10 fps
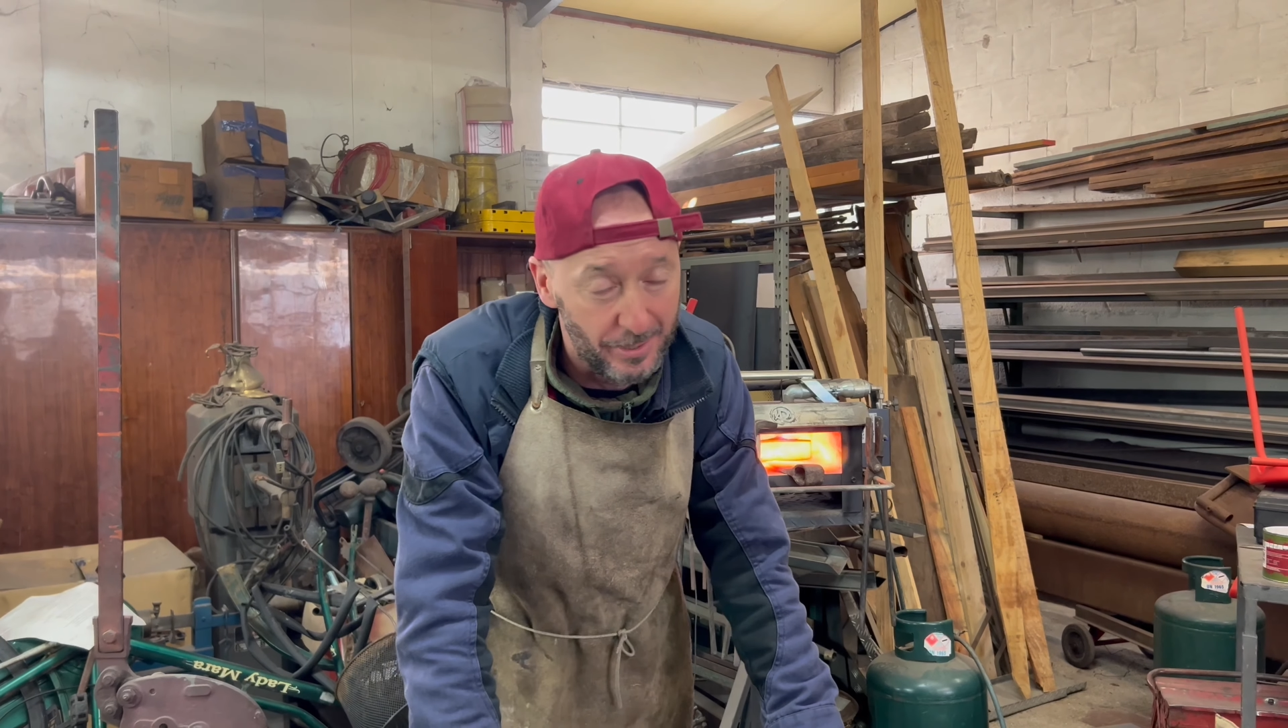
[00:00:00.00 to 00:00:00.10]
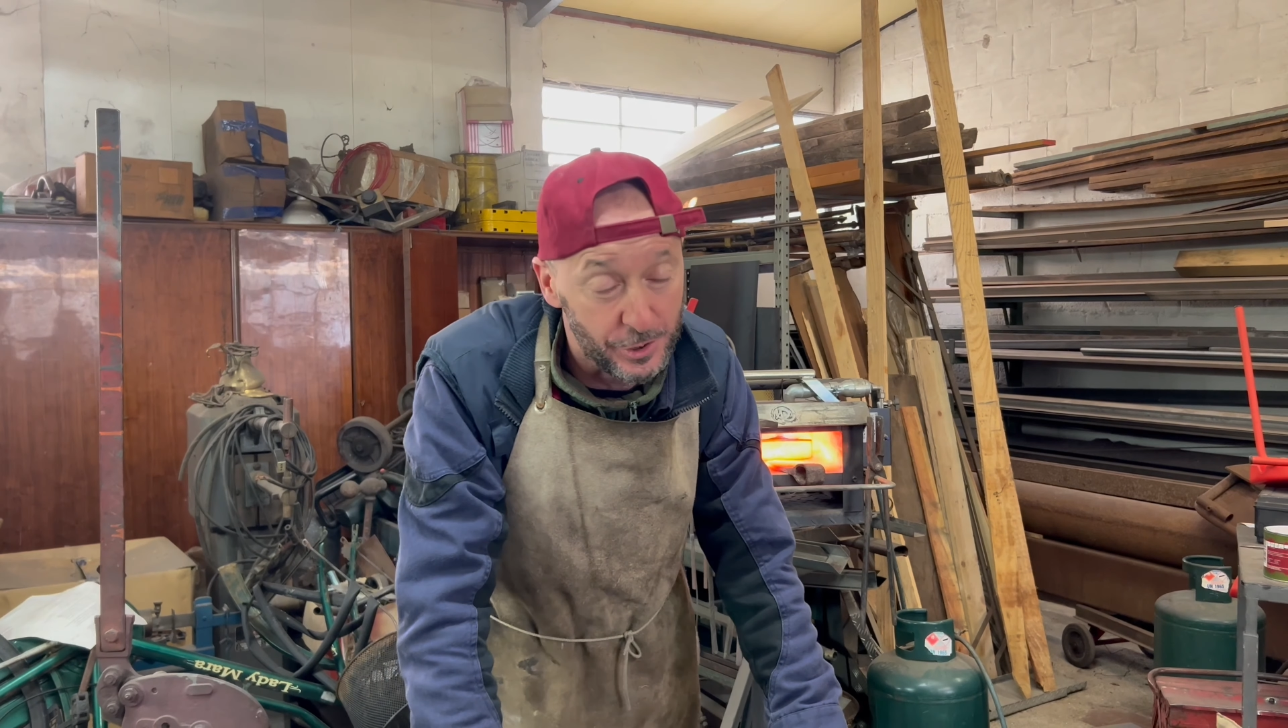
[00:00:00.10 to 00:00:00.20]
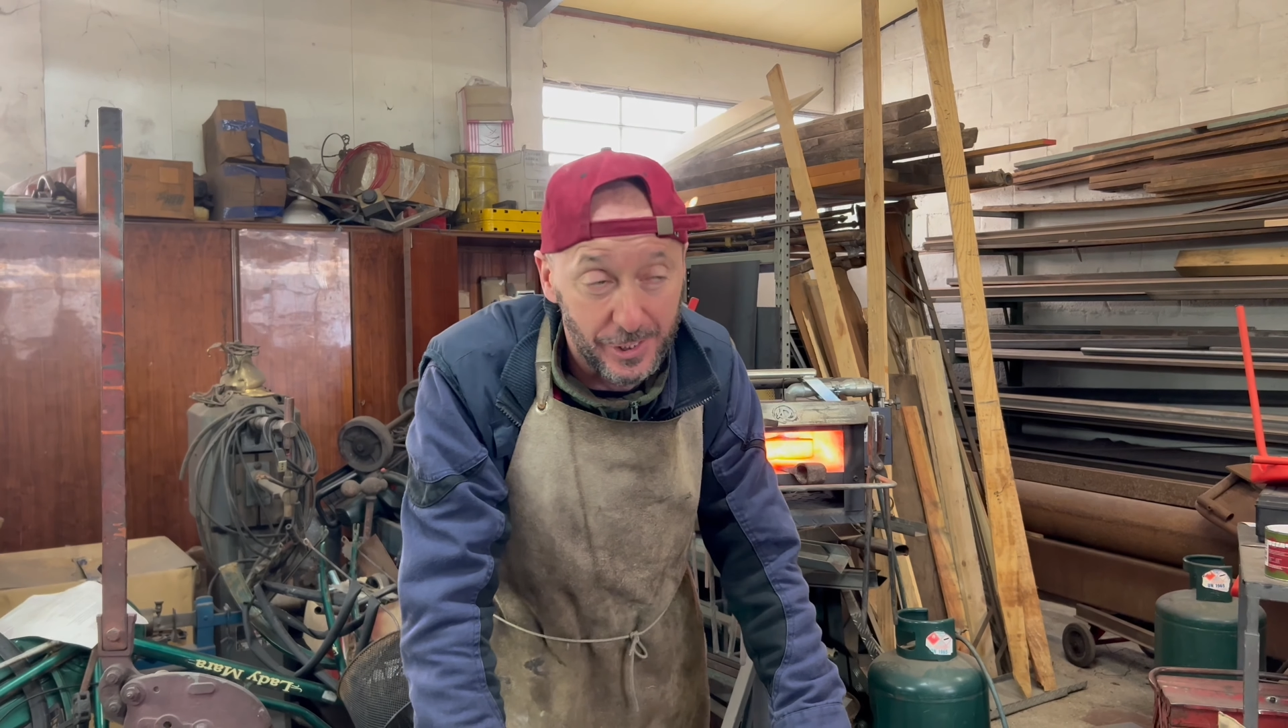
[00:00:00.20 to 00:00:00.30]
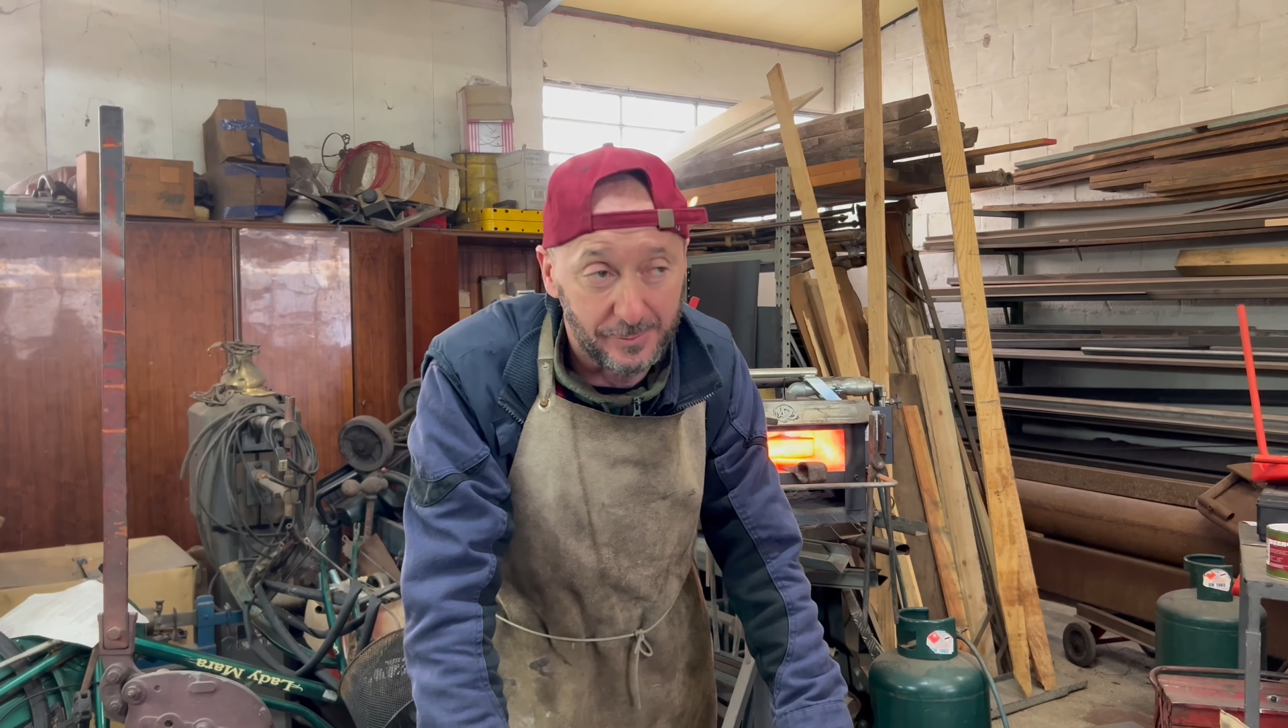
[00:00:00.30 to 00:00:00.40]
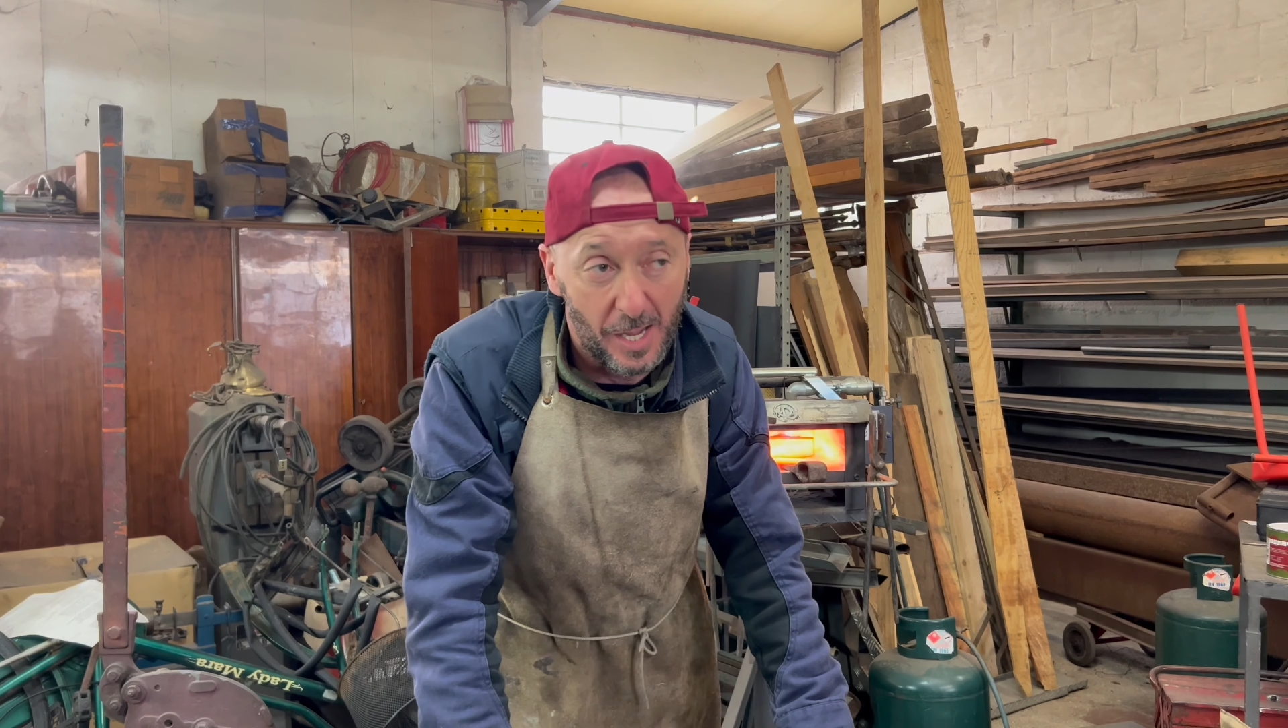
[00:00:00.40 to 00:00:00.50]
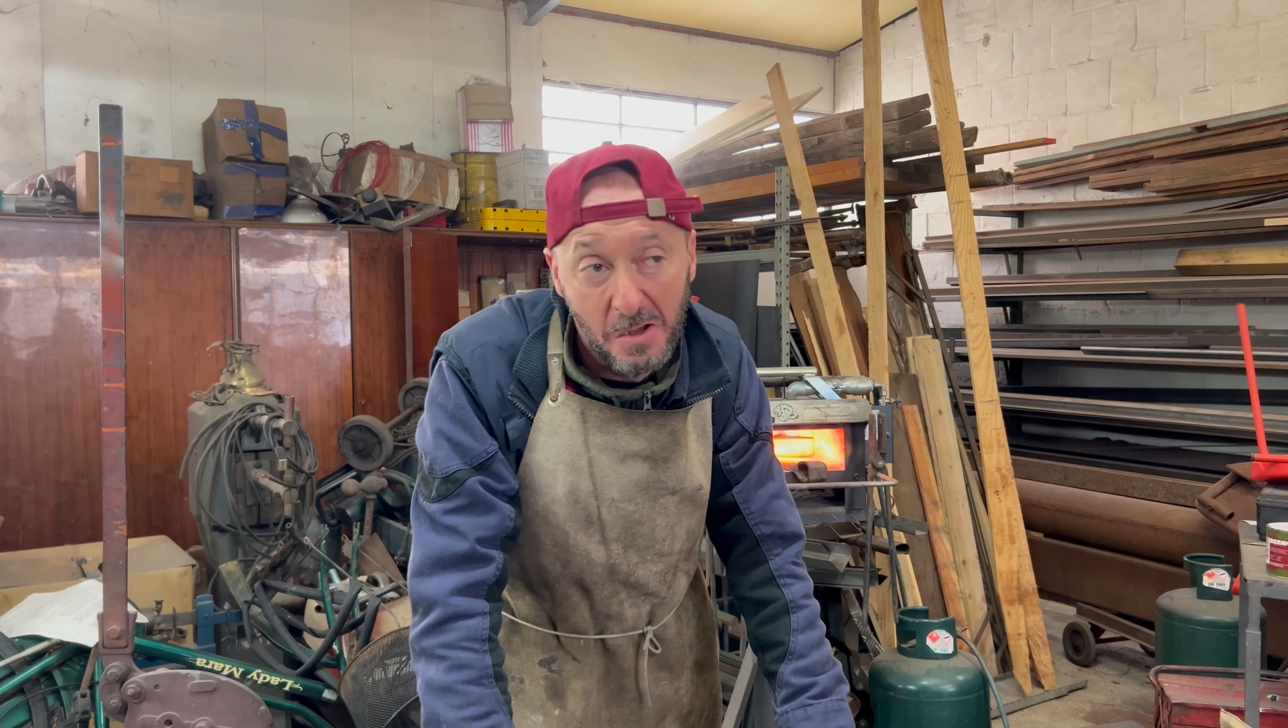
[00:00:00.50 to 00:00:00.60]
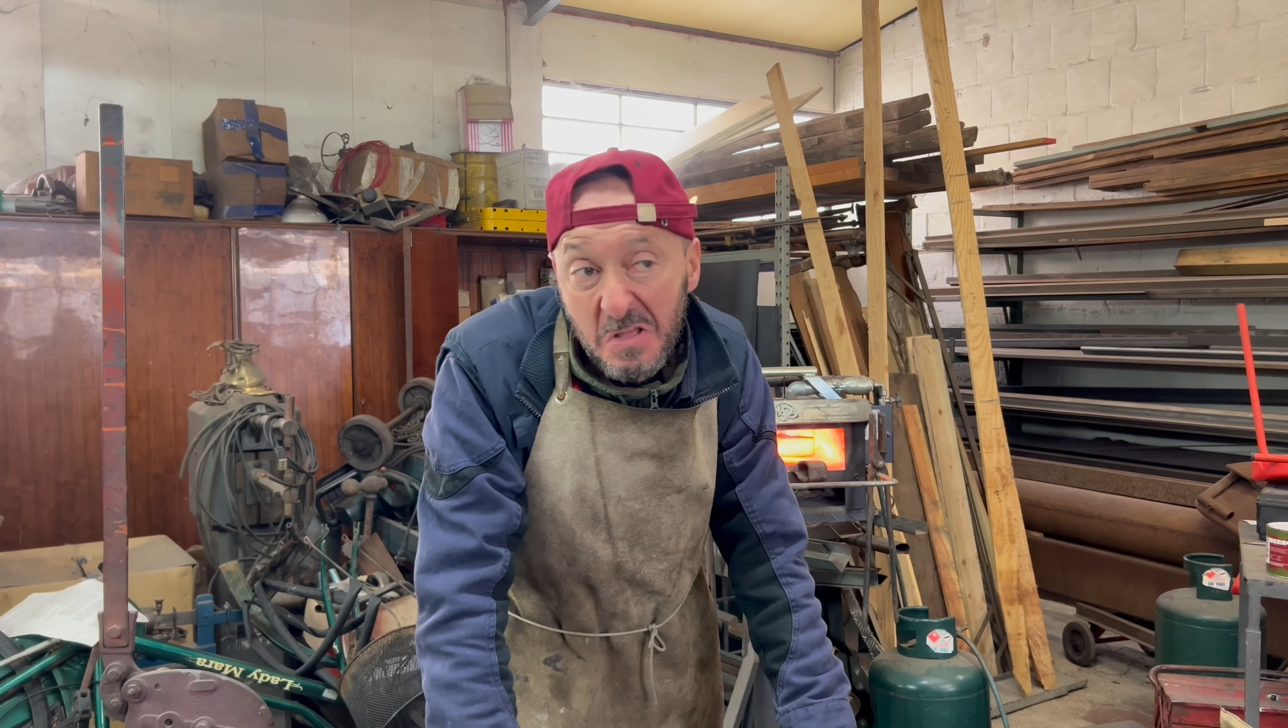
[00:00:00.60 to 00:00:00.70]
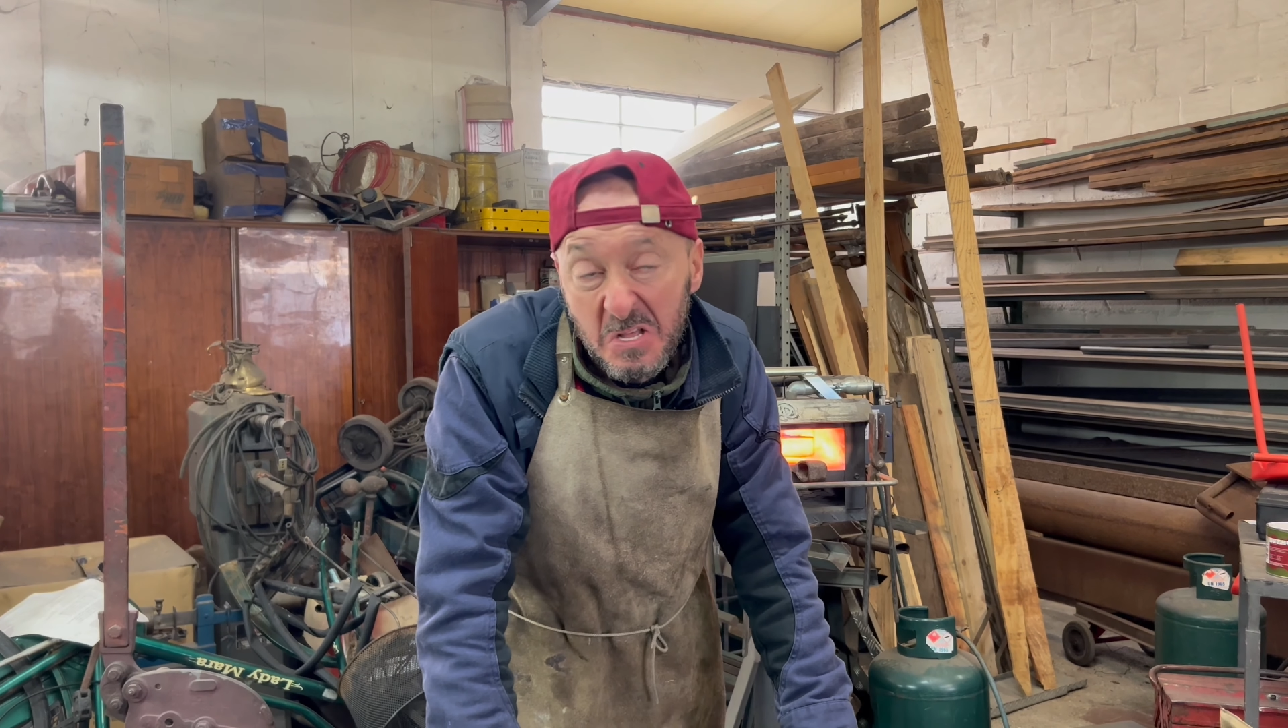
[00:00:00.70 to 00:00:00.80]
è un'accetta